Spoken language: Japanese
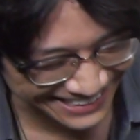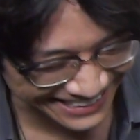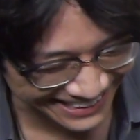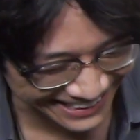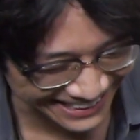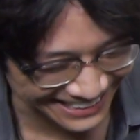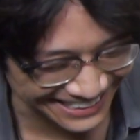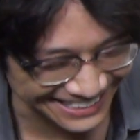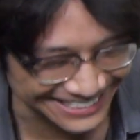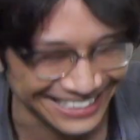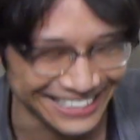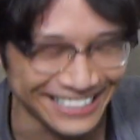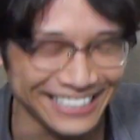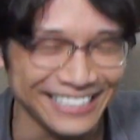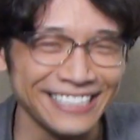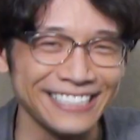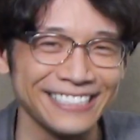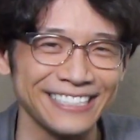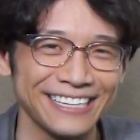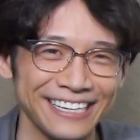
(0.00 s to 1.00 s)
いやー残
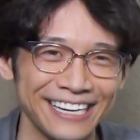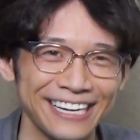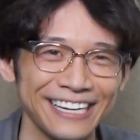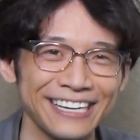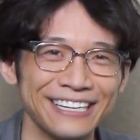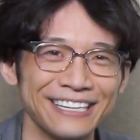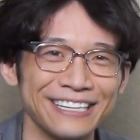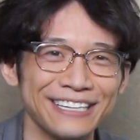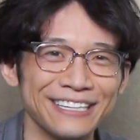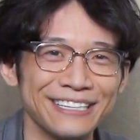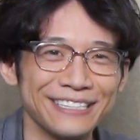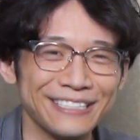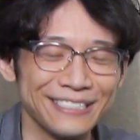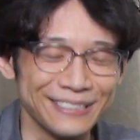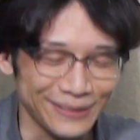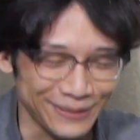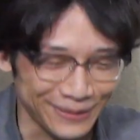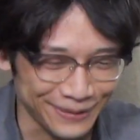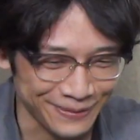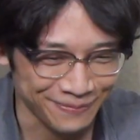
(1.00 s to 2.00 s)
念でしたね
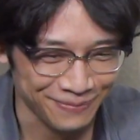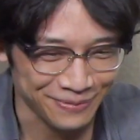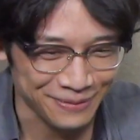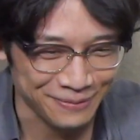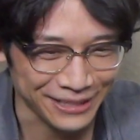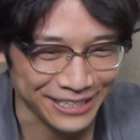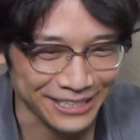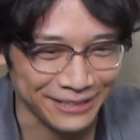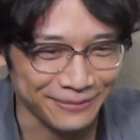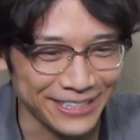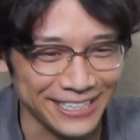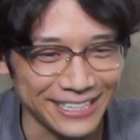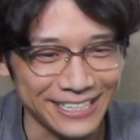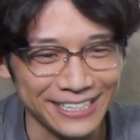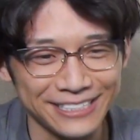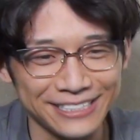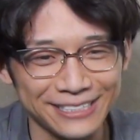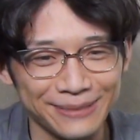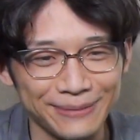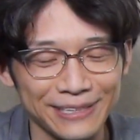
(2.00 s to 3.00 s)
そうまだま
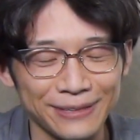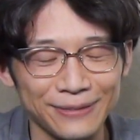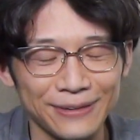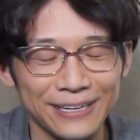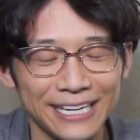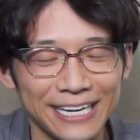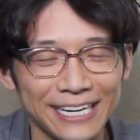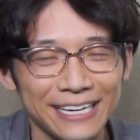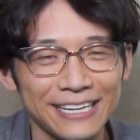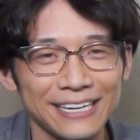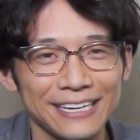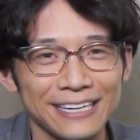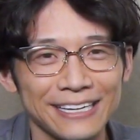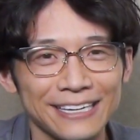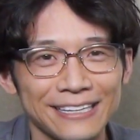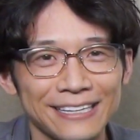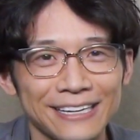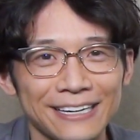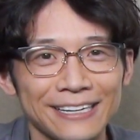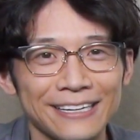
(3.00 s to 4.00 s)
だ知名度がね、
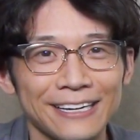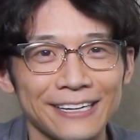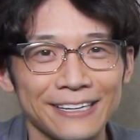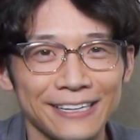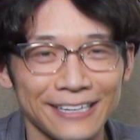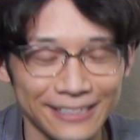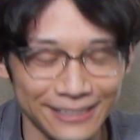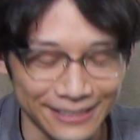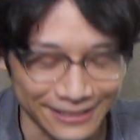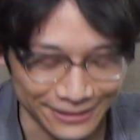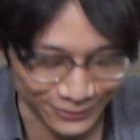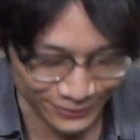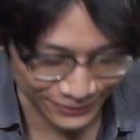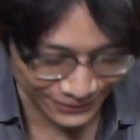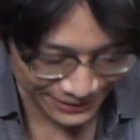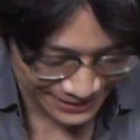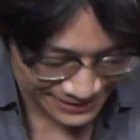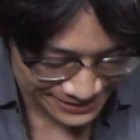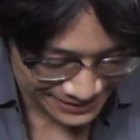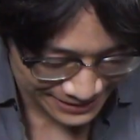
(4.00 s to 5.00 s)
えー、足りないなってちょっと
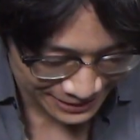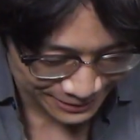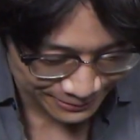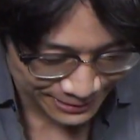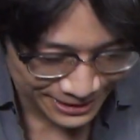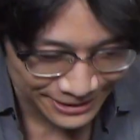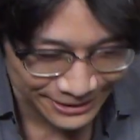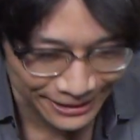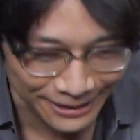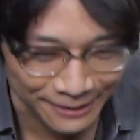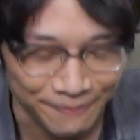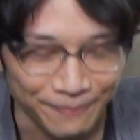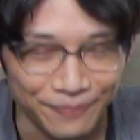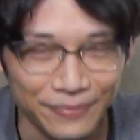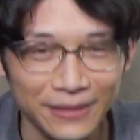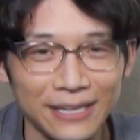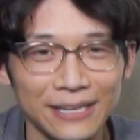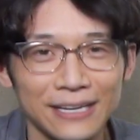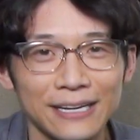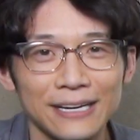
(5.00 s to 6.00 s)
反省しました
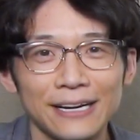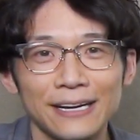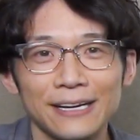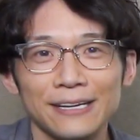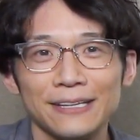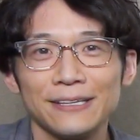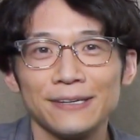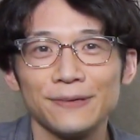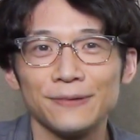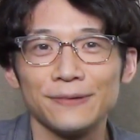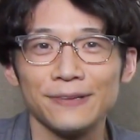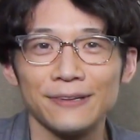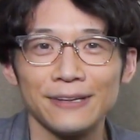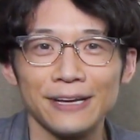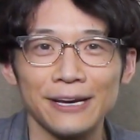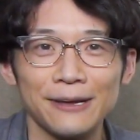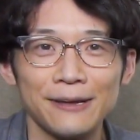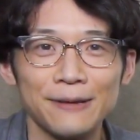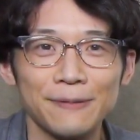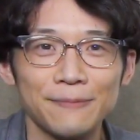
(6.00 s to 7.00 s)
はいということ
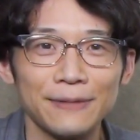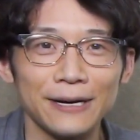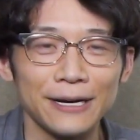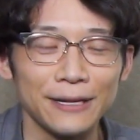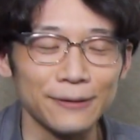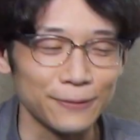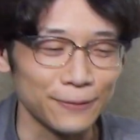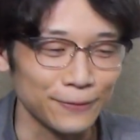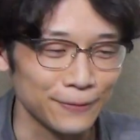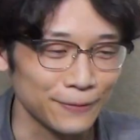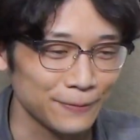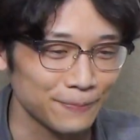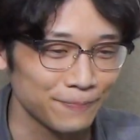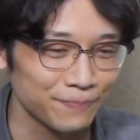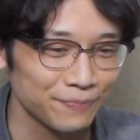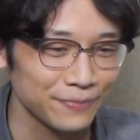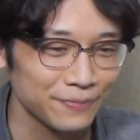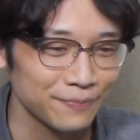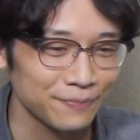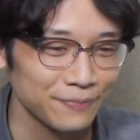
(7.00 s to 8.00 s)
でまああの
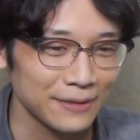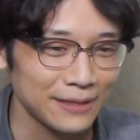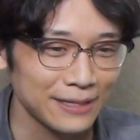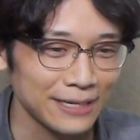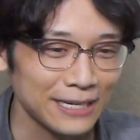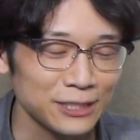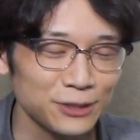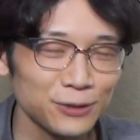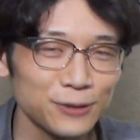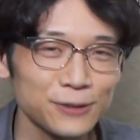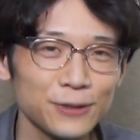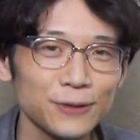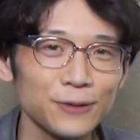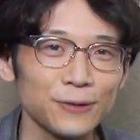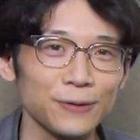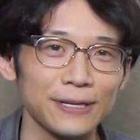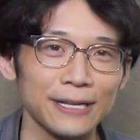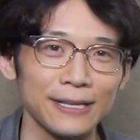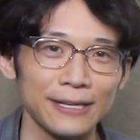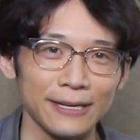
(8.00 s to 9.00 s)
会場の
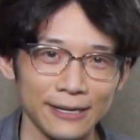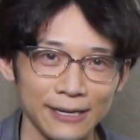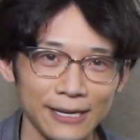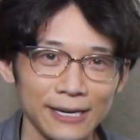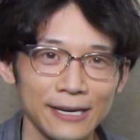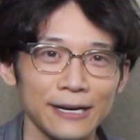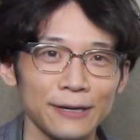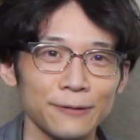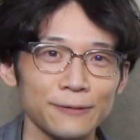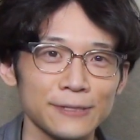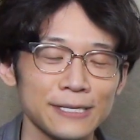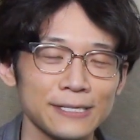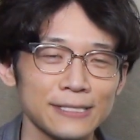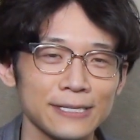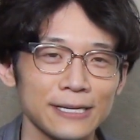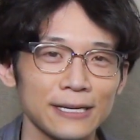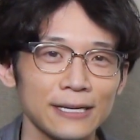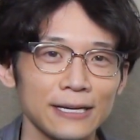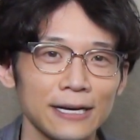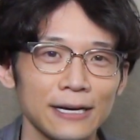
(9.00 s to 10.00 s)
外だったらねあの全
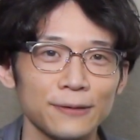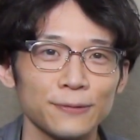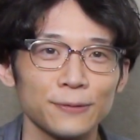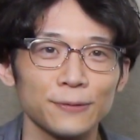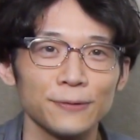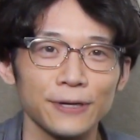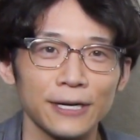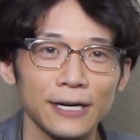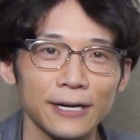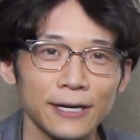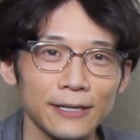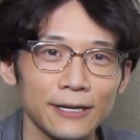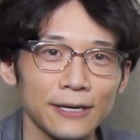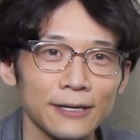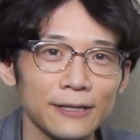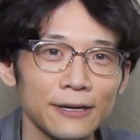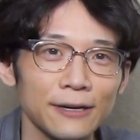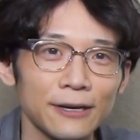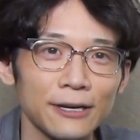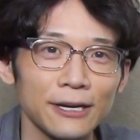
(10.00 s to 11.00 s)
然あの声かけてい
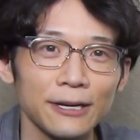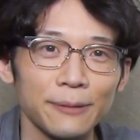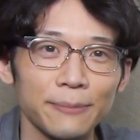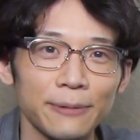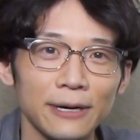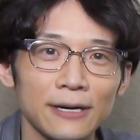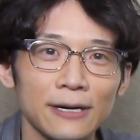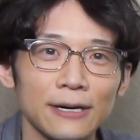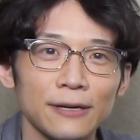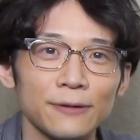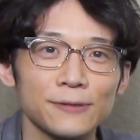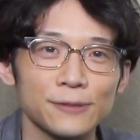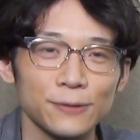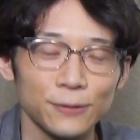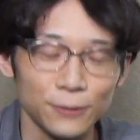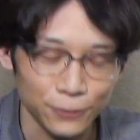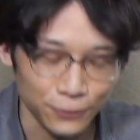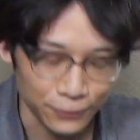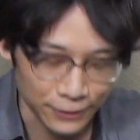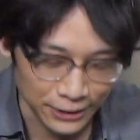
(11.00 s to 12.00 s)
ただければあのす
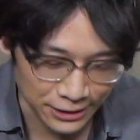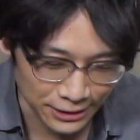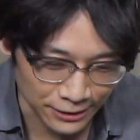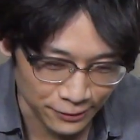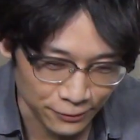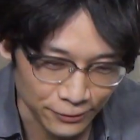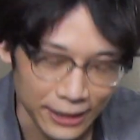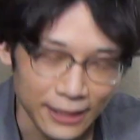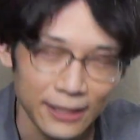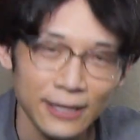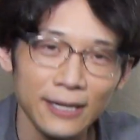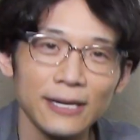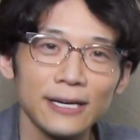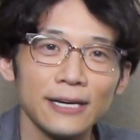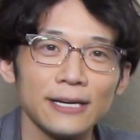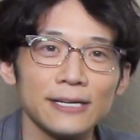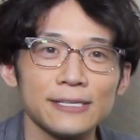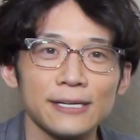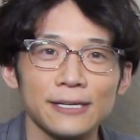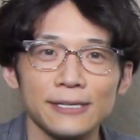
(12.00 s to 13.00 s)
ごく嬉しいので、
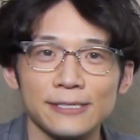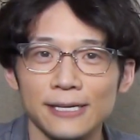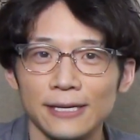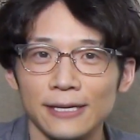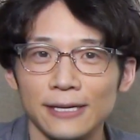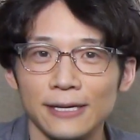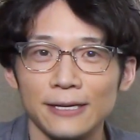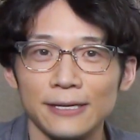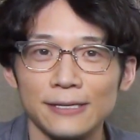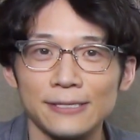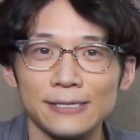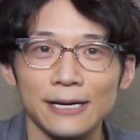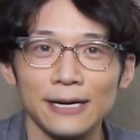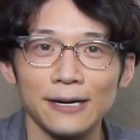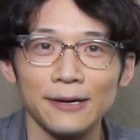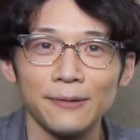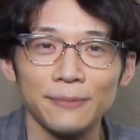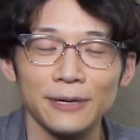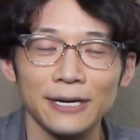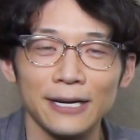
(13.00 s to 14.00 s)
えー、ぜひぜひいつか
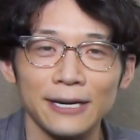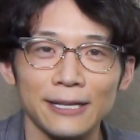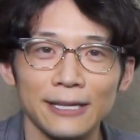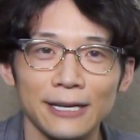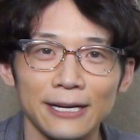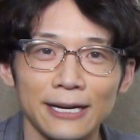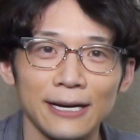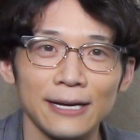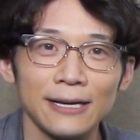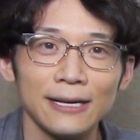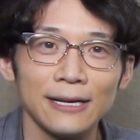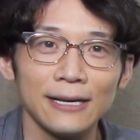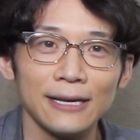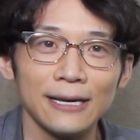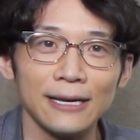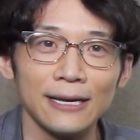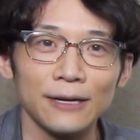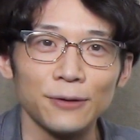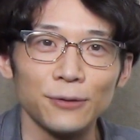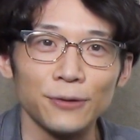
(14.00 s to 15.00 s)
見かけたら、
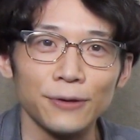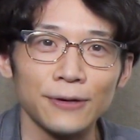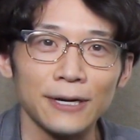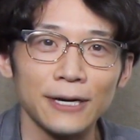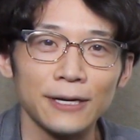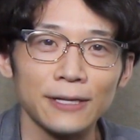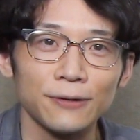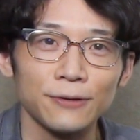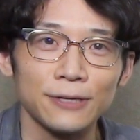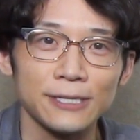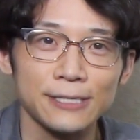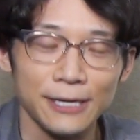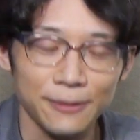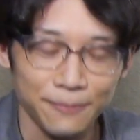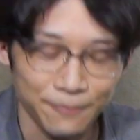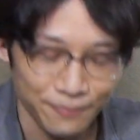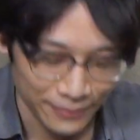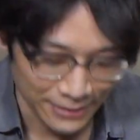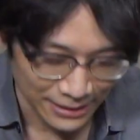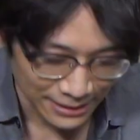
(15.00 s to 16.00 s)
えー、声をかけてください
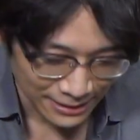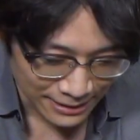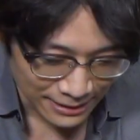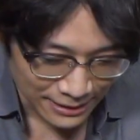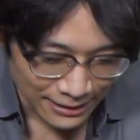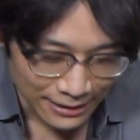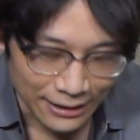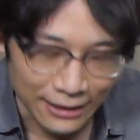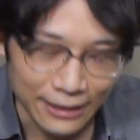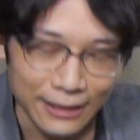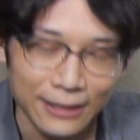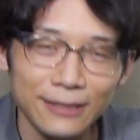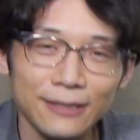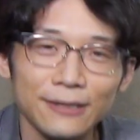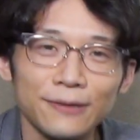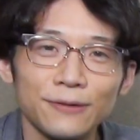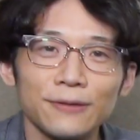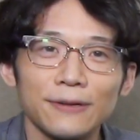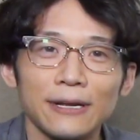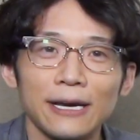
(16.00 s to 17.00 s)
はいと
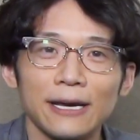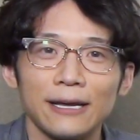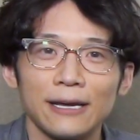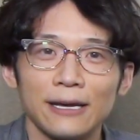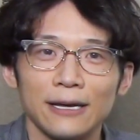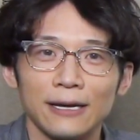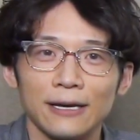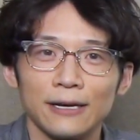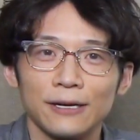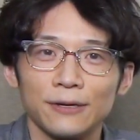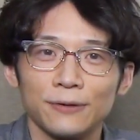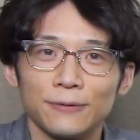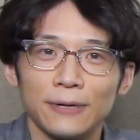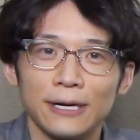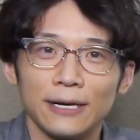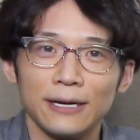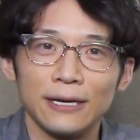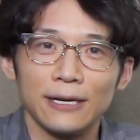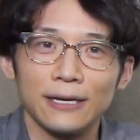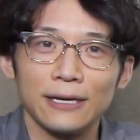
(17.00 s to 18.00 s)
いうことで、えー、今日
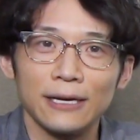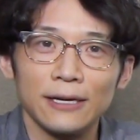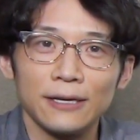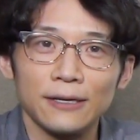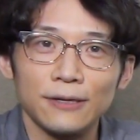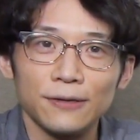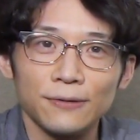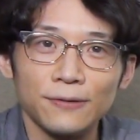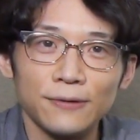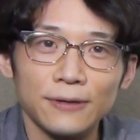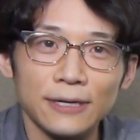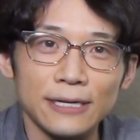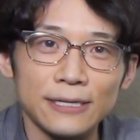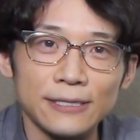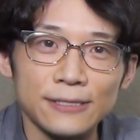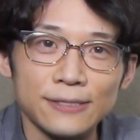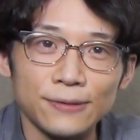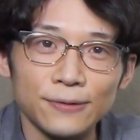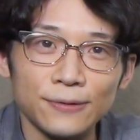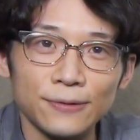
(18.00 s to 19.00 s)
は英検1級の
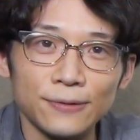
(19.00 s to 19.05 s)
感想